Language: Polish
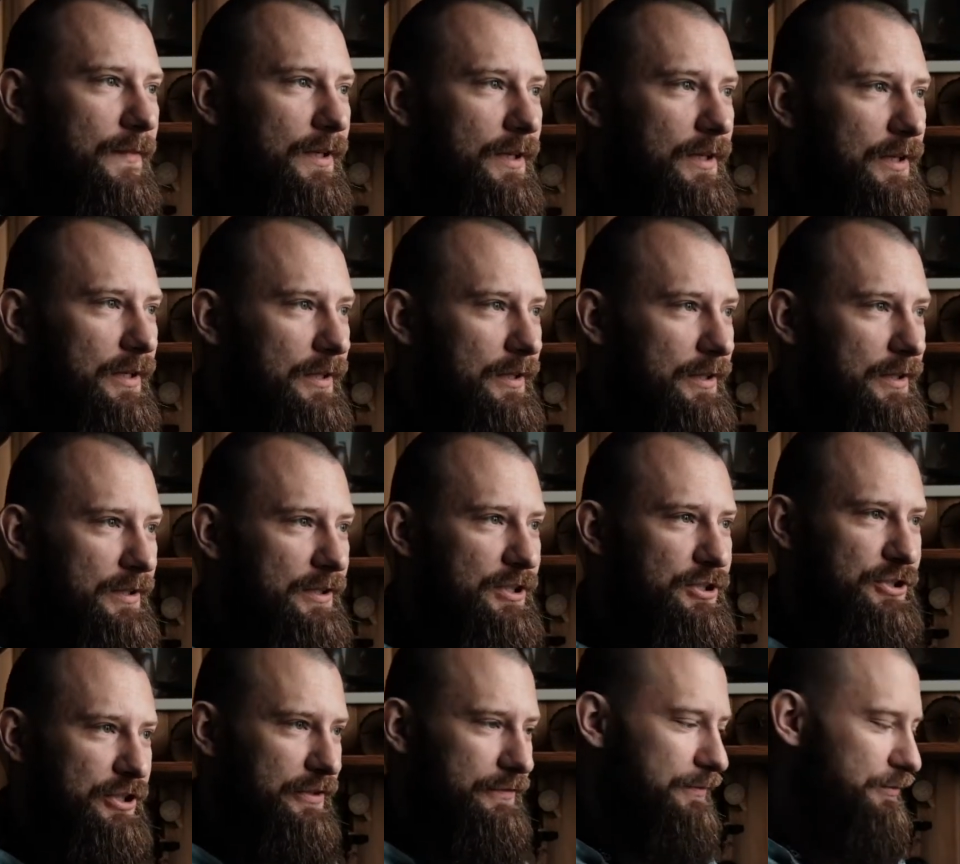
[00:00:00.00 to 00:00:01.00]
E,
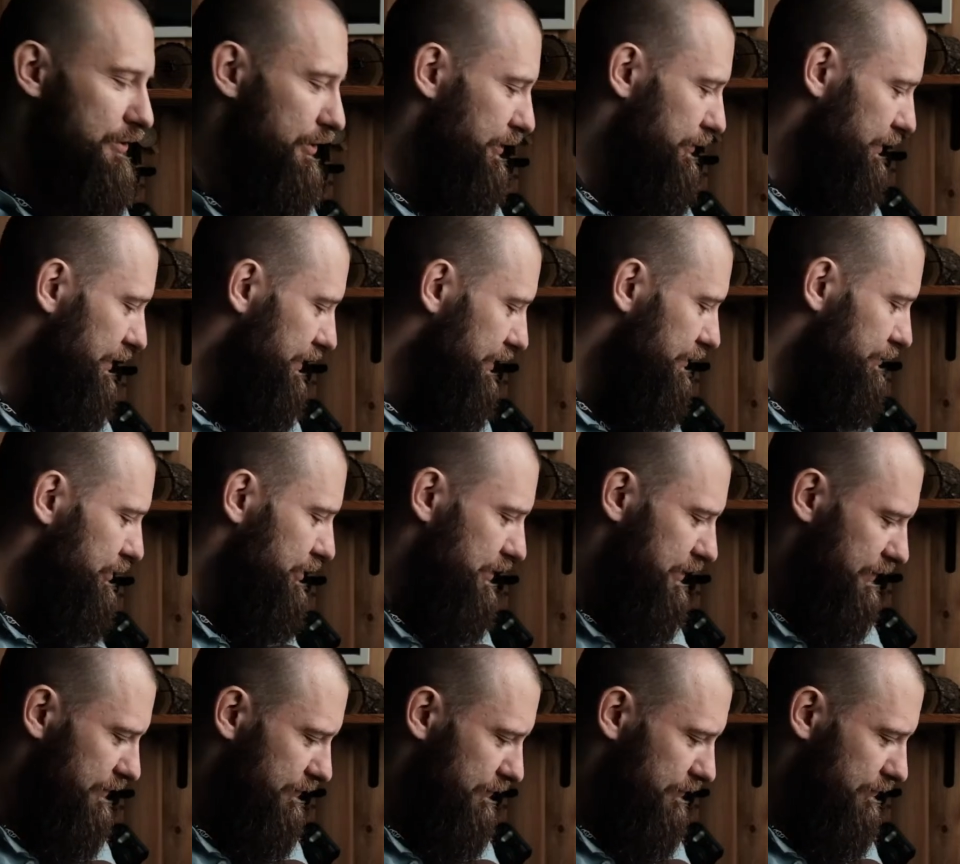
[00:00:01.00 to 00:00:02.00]
jeszcze nie wiem co to będzie,
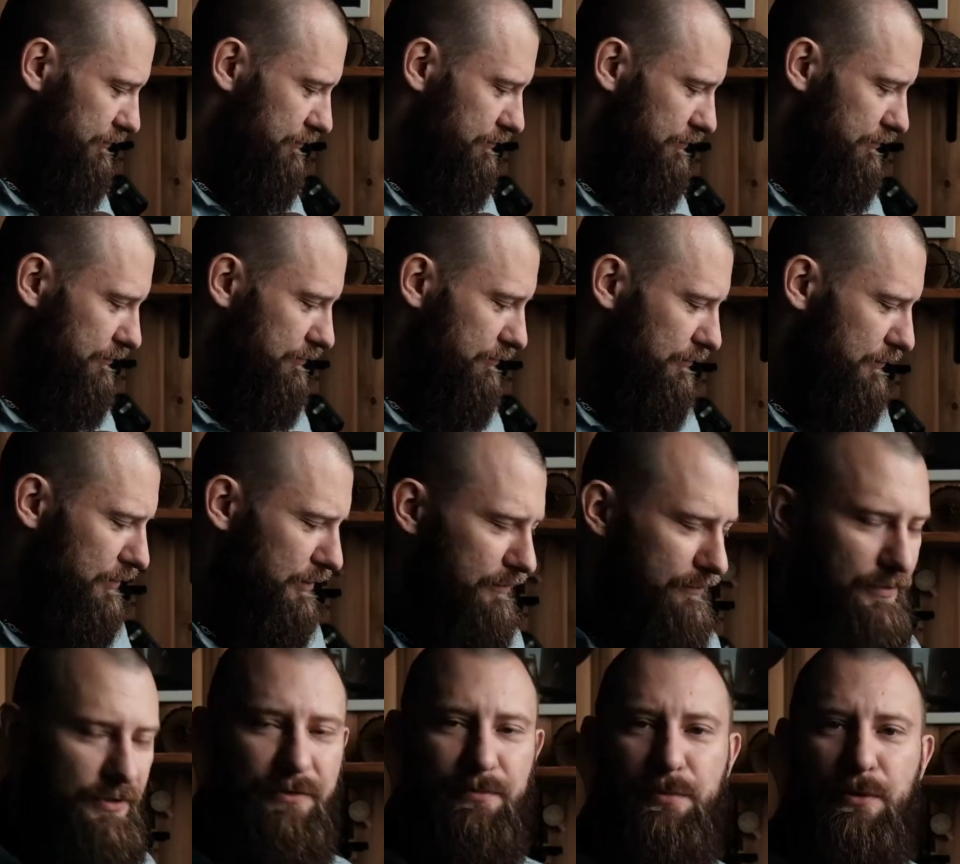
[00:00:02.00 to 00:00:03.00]
może, może
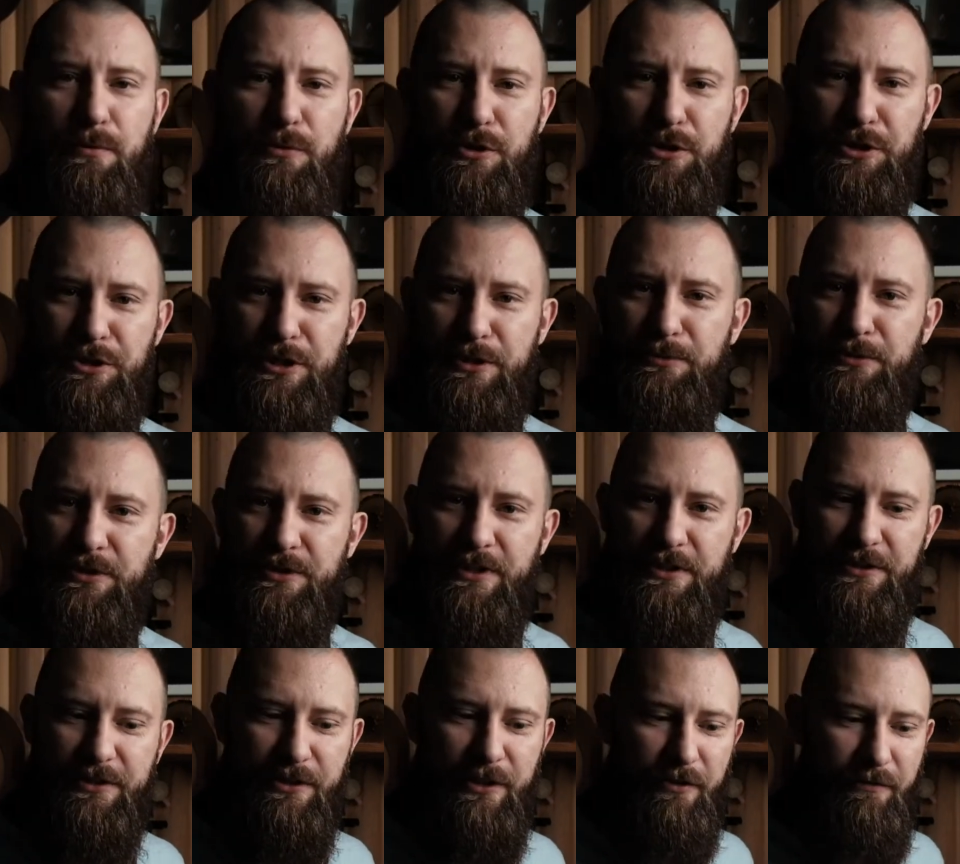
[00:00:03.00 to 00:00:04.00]
wy pomożecie mi
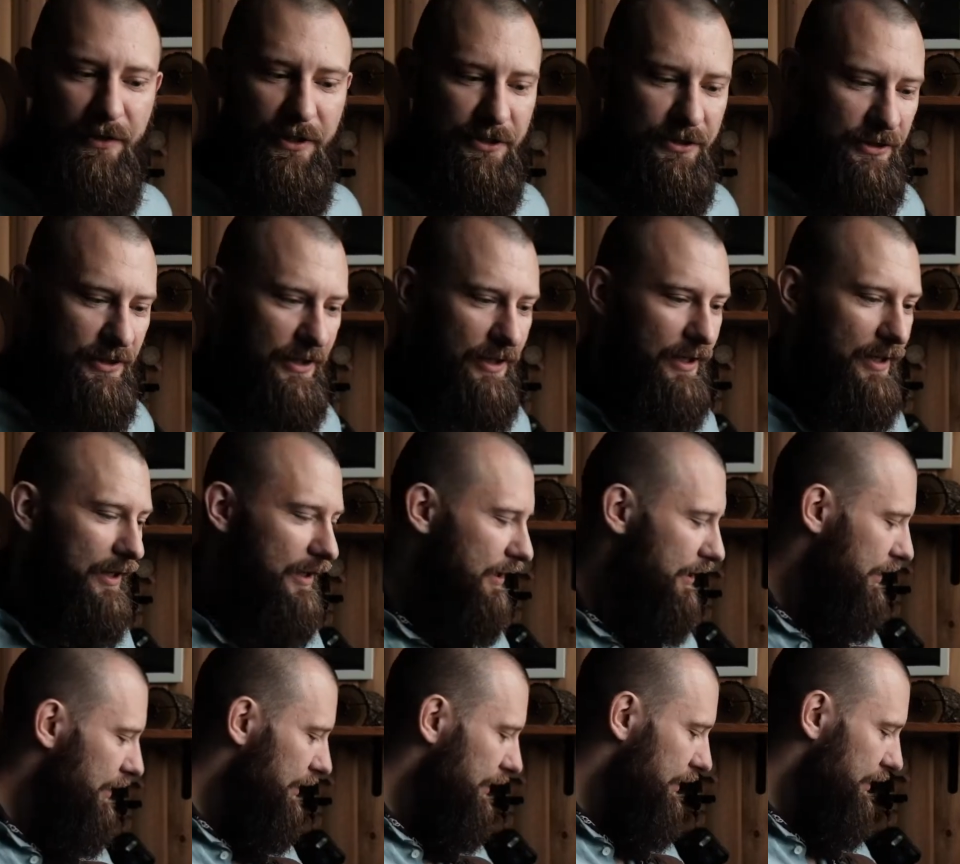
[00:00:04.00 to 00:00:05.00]
zdecydować.
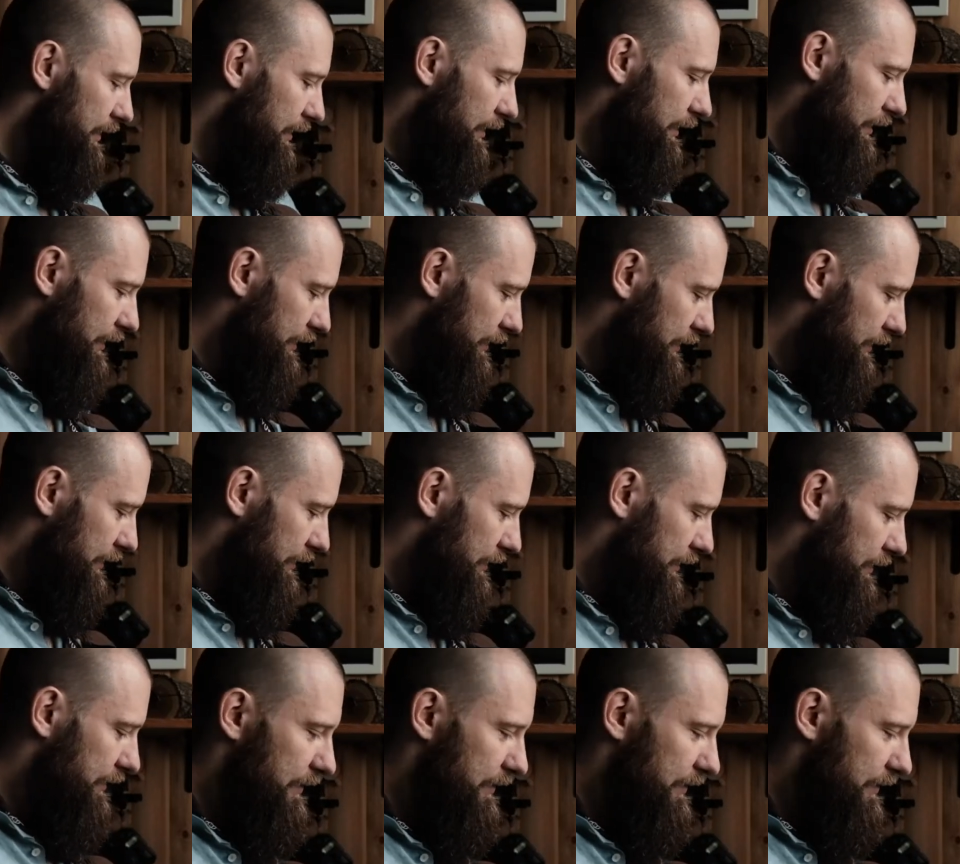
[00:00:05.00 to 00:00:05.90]
A,